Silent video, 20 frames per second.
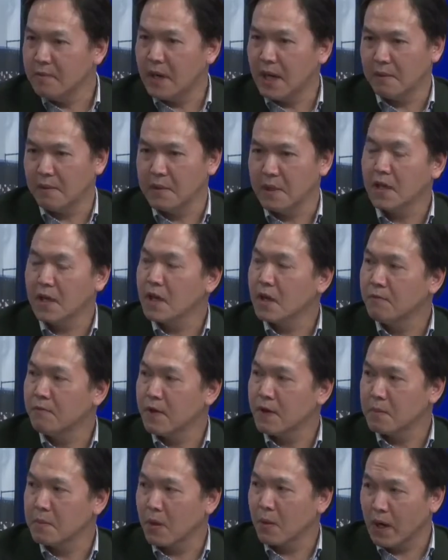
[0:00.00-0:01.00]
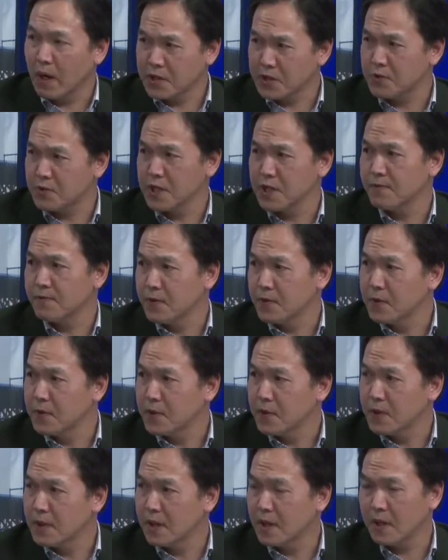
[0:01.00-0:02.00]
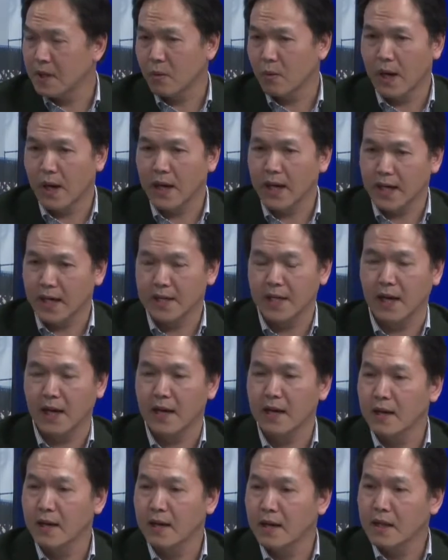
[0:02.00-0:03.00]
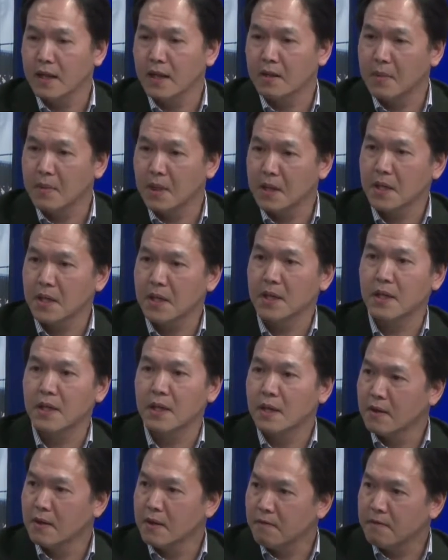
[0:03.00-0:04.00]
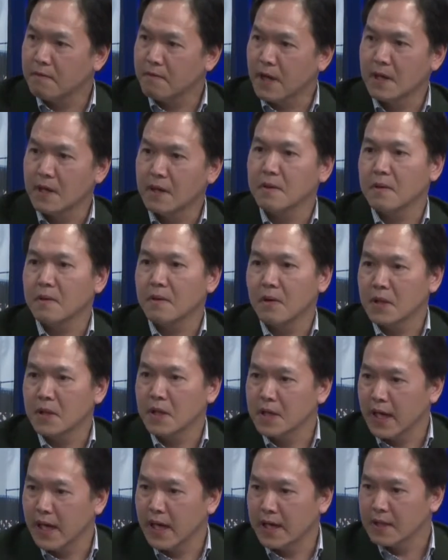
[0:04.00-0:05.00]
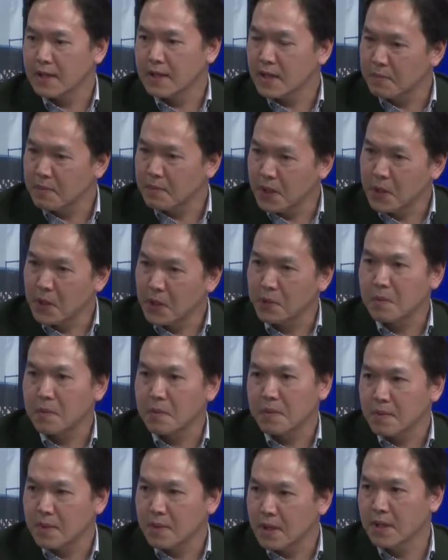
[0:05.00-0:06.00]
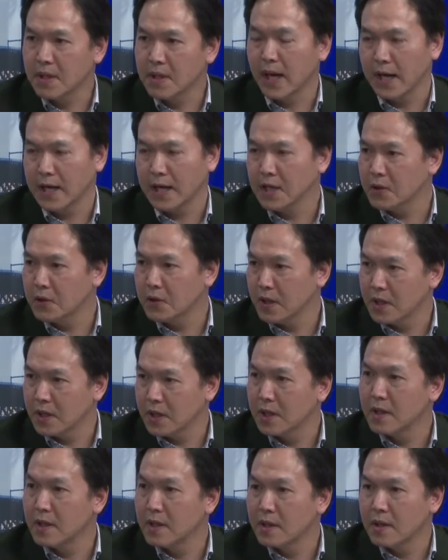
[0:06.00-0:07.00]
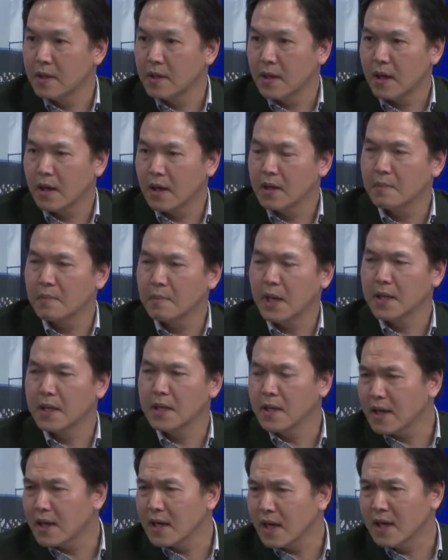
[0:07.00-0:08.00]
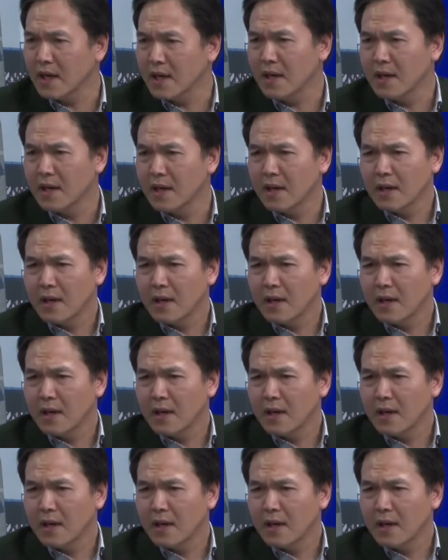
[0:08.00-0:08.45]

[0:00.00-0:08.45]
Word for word: nếu mà làm những cái công việc mà quá stressful uh, quá căng thẳng yeah. thì bớt đi phải có thời gian tập thể dục thư giãn nhiều hơn uh, nhưng mà những cái